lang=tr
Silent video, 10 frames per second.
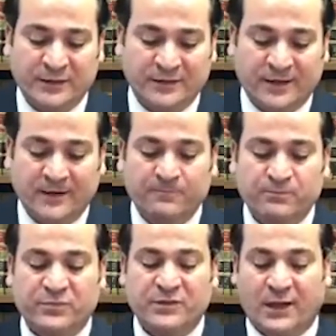Ya da
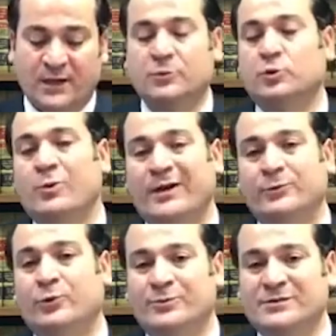daha
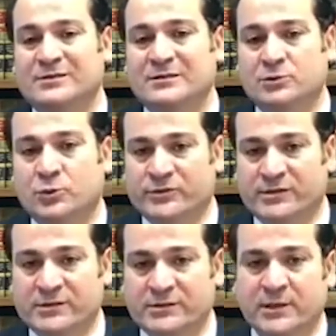güvende olmasını
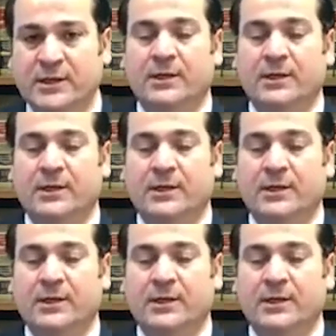istiyorsanız